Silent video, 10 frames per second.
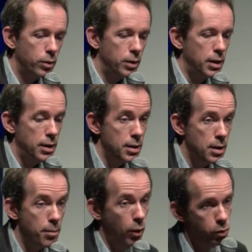
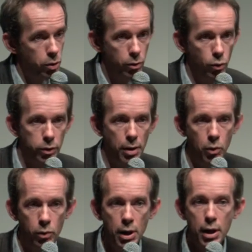des banques
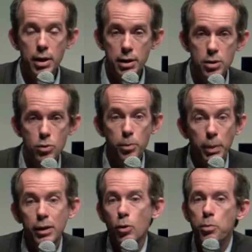notamment qui se
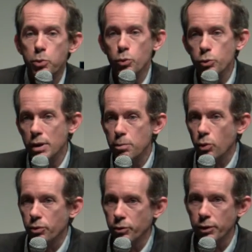prennent plus des
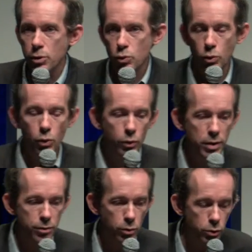pourcentages au,
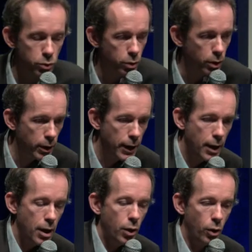niveau euh,
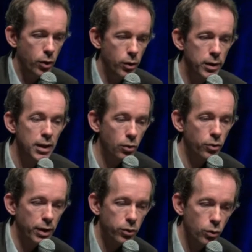euh, des
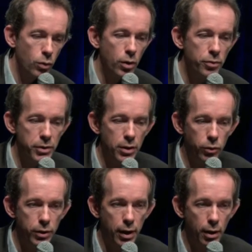transactions euh,
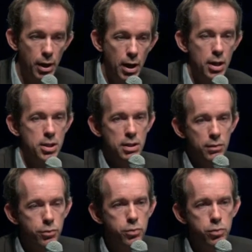financières. Et
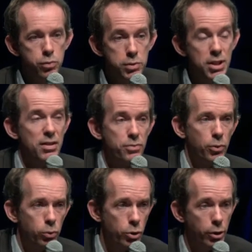si vous êtes
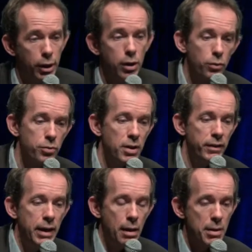vendeur et que vous
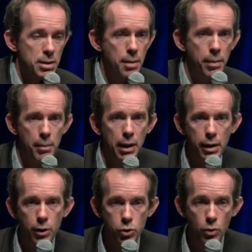avez amassé pas mal
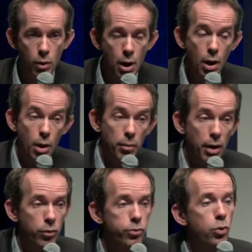d'argent,
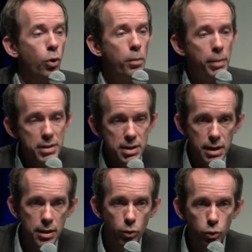bah, vous
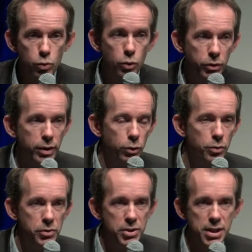repassez dans une de ces
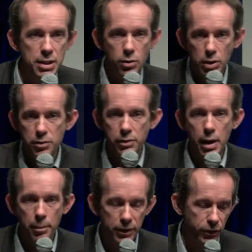officines qui fait
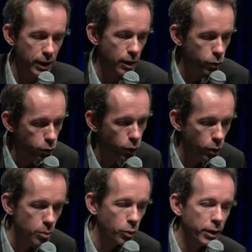la passerelle entre
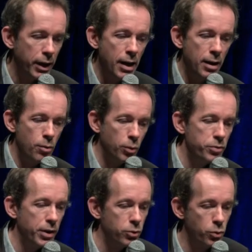le monde réel et le
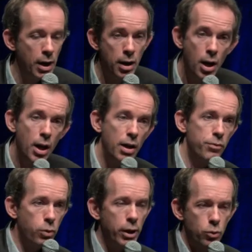monde virtuel et
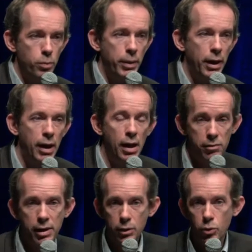vous récupérez
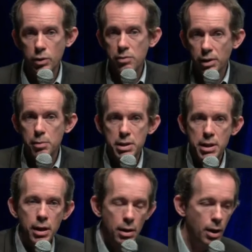avec des vrais
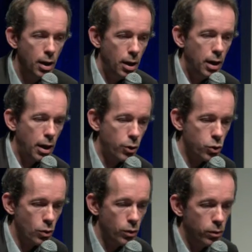billets
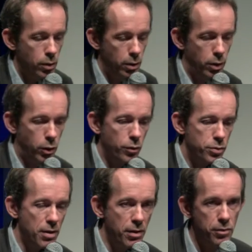l'argent que
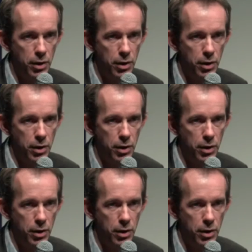vous avez en